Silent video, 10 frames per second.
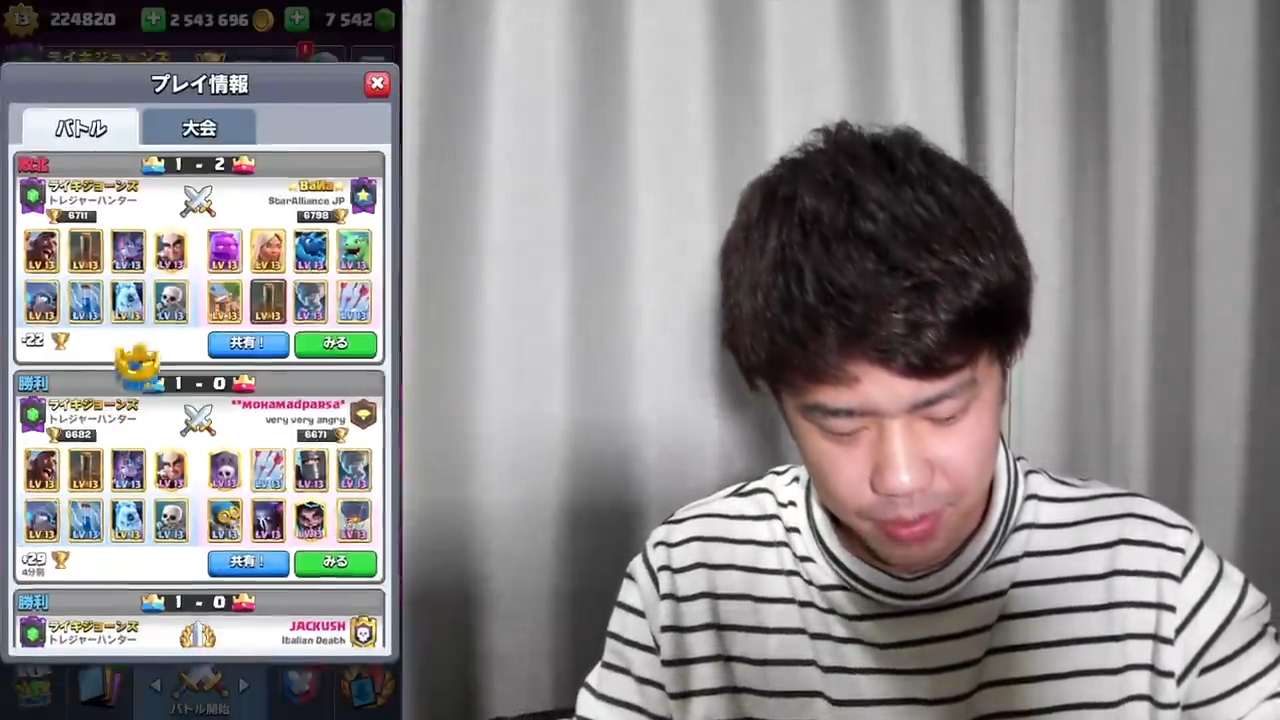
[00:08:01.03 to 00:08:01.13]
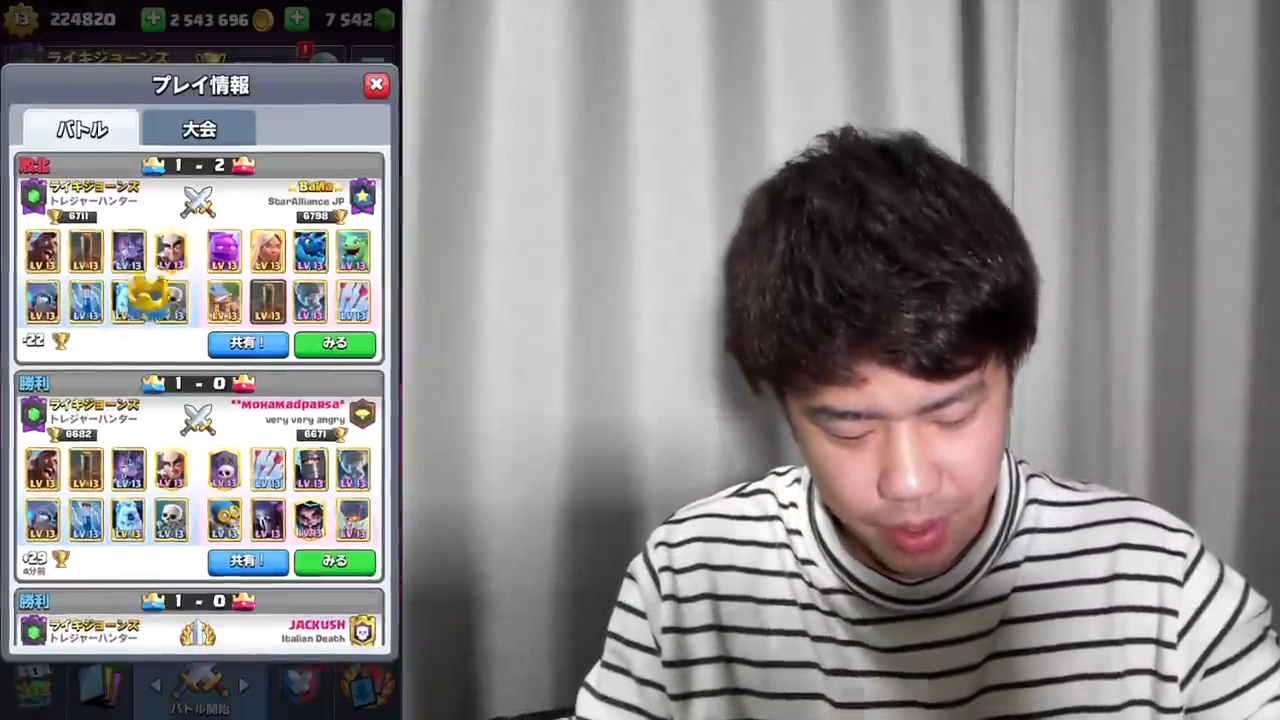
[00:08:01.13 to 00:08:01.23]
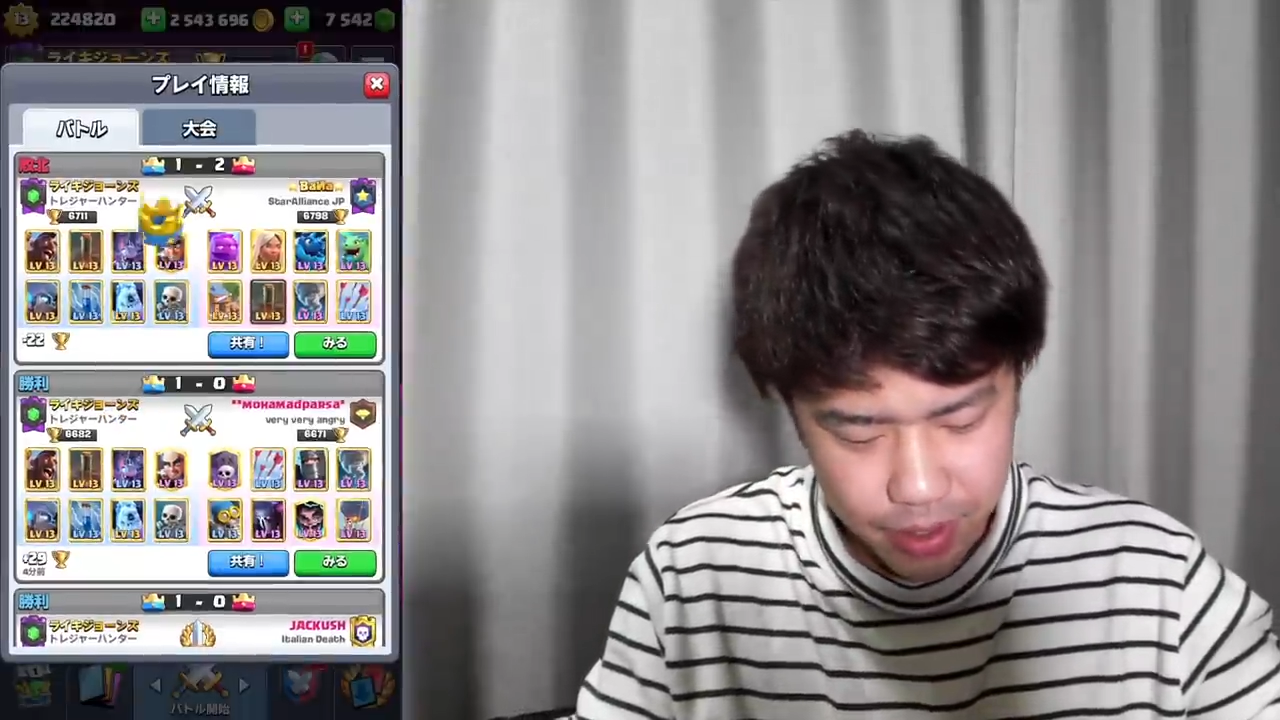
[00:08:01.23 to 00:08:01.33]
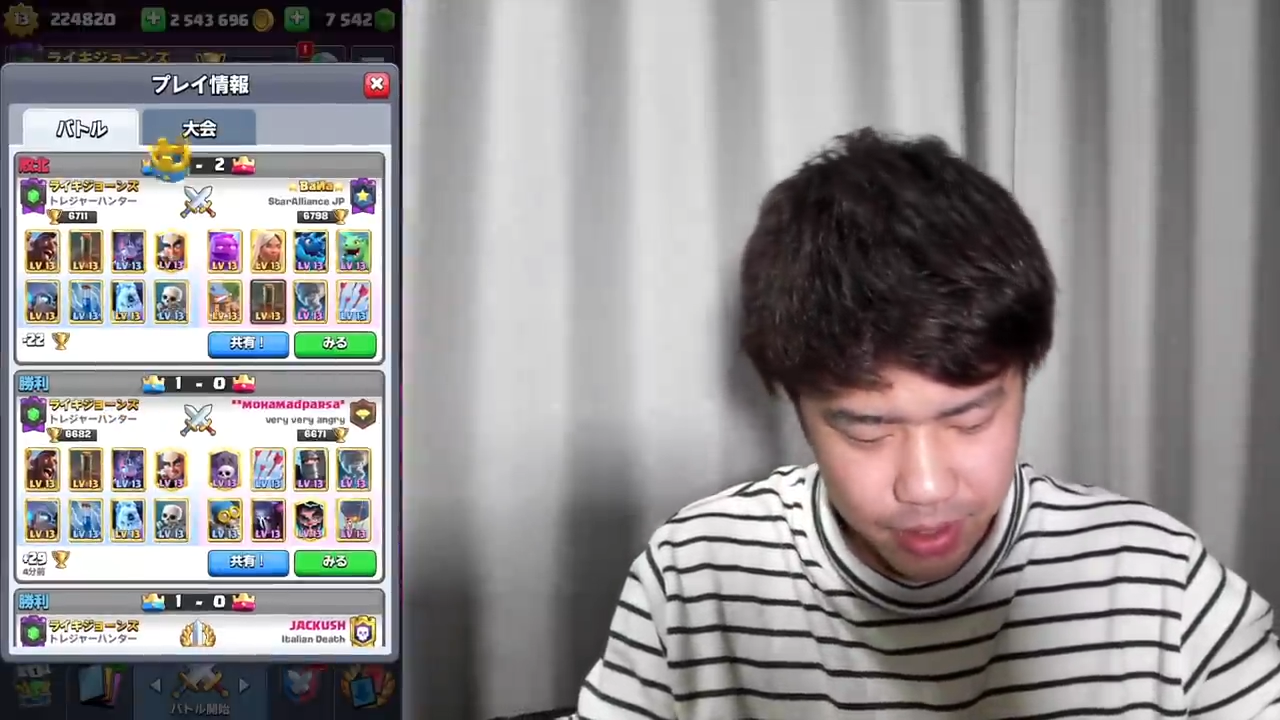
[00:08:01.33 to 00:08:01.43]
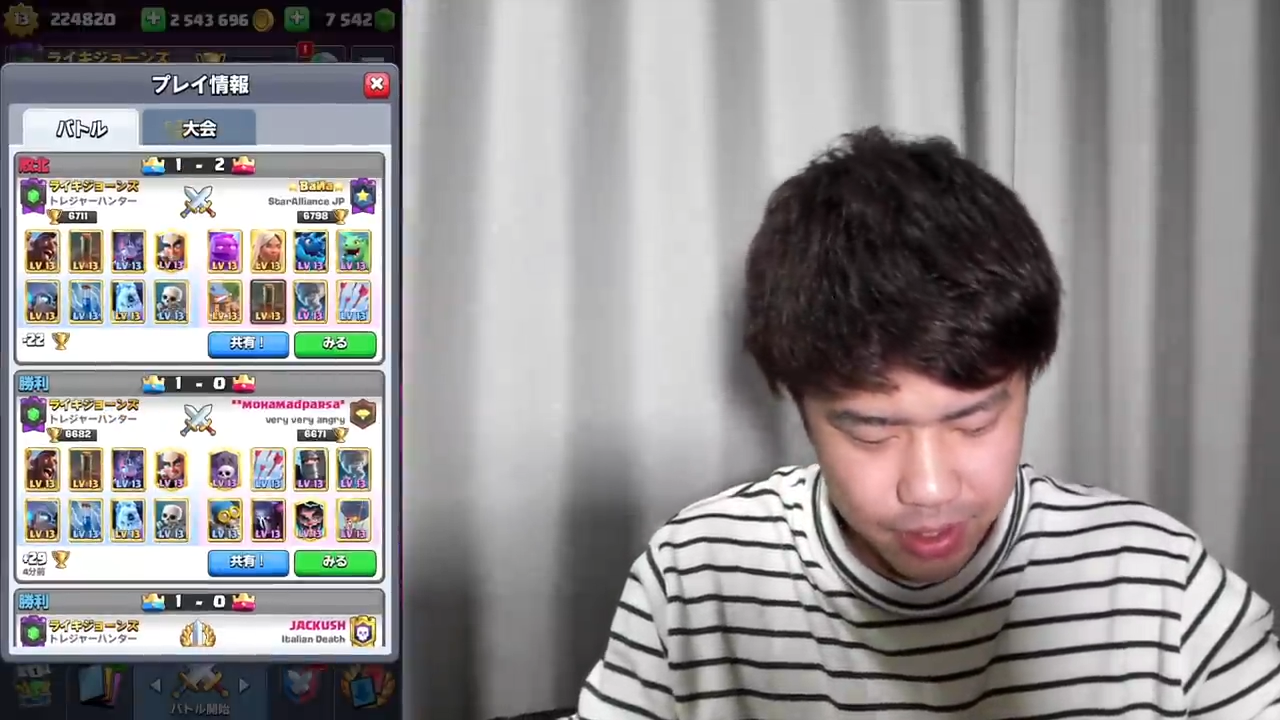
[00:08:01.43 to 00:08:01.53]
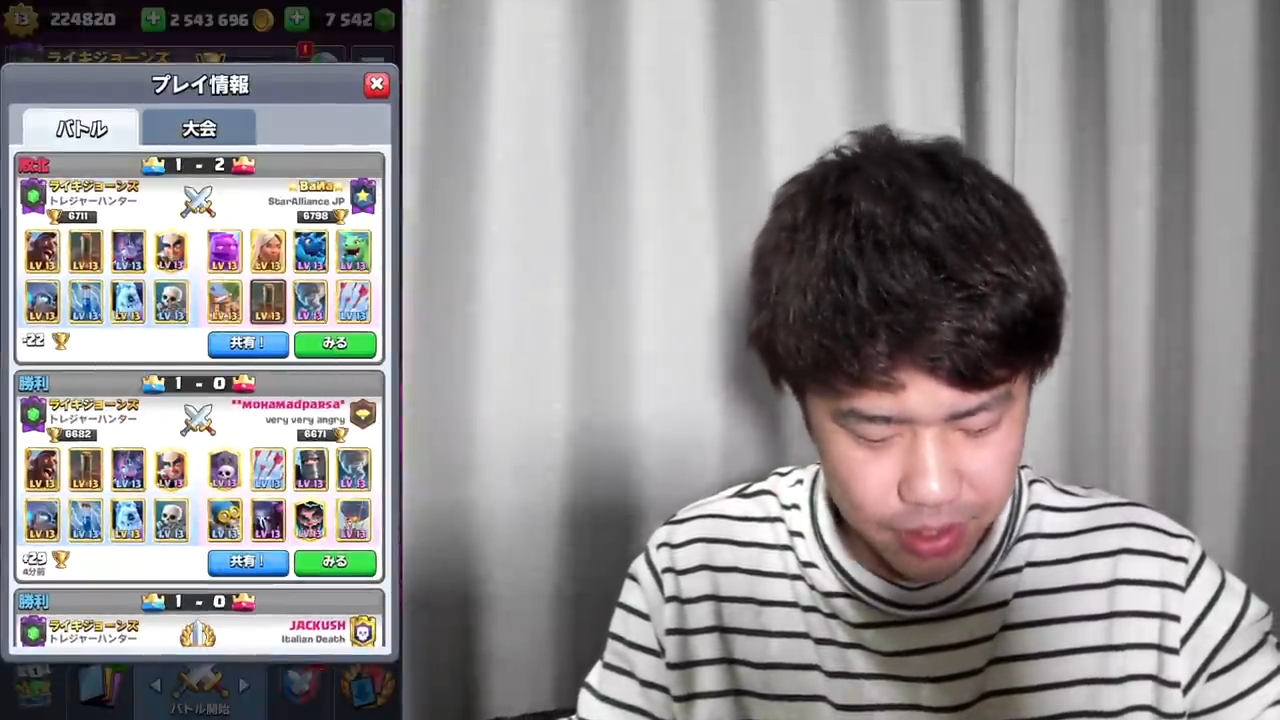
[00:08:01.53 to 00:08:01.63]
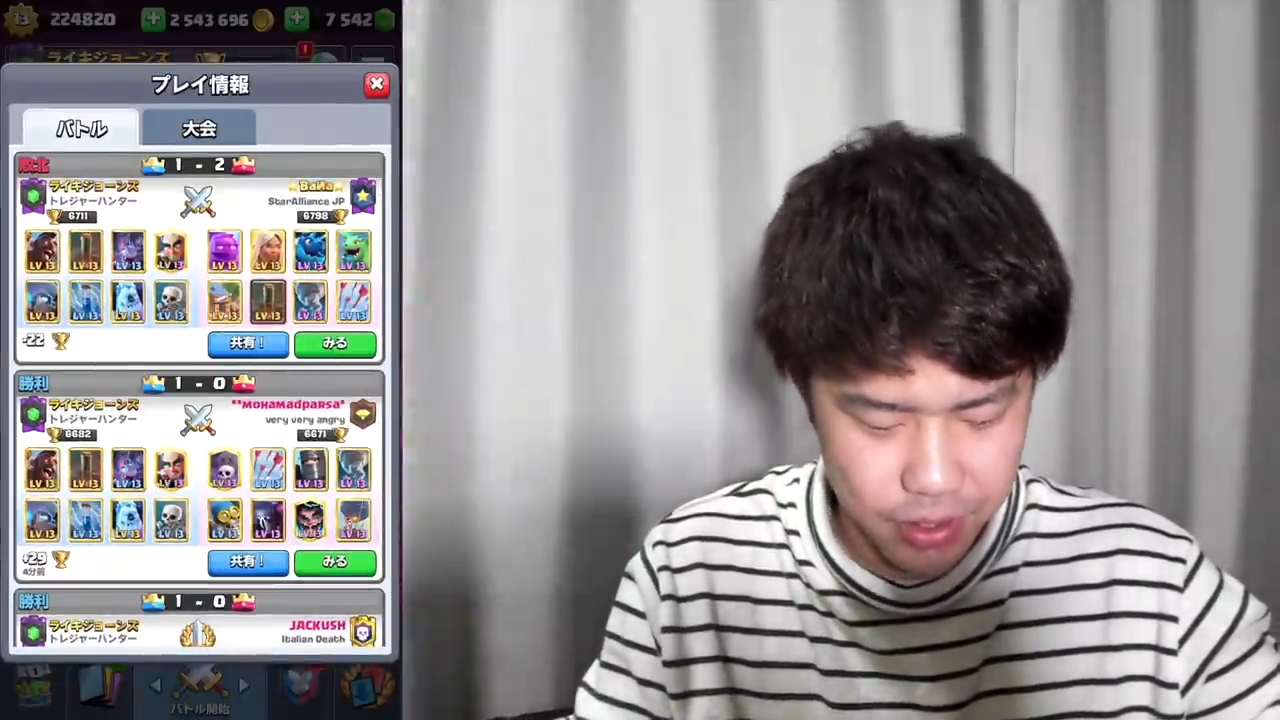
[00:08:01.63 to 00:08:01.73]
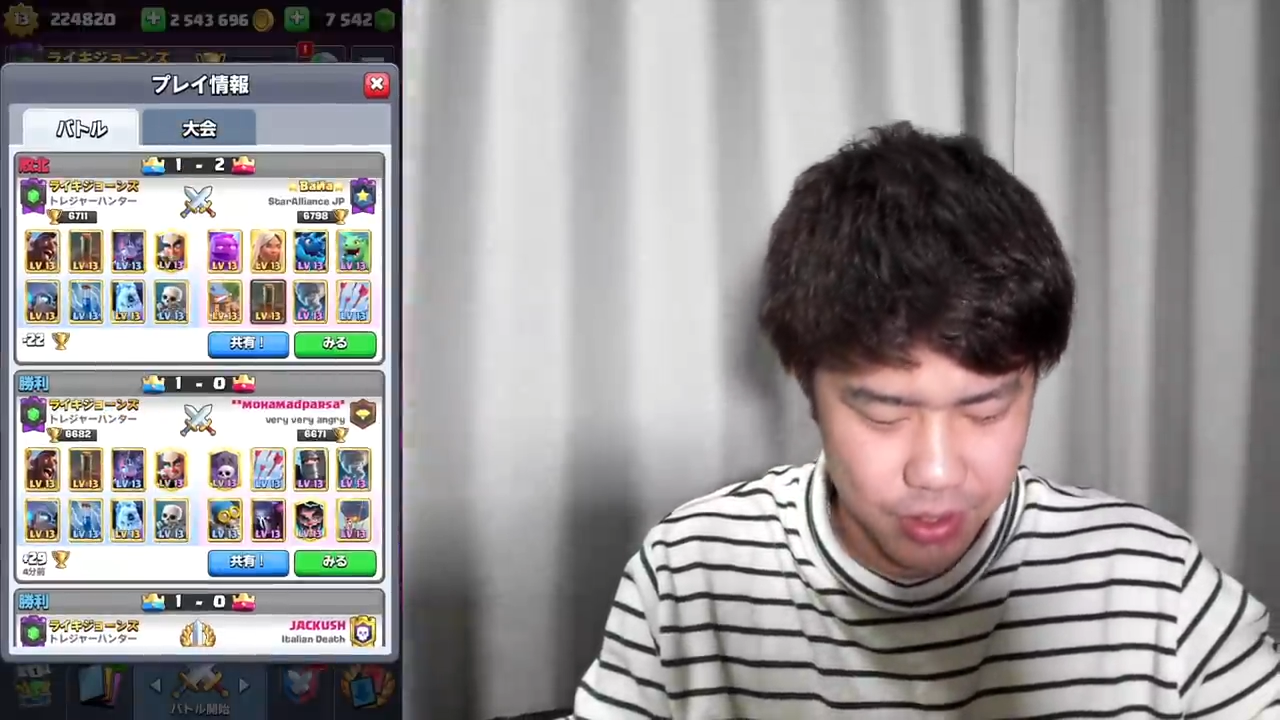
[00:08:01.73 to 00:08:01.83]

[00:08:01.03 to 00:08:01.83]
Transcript: もあるでしょ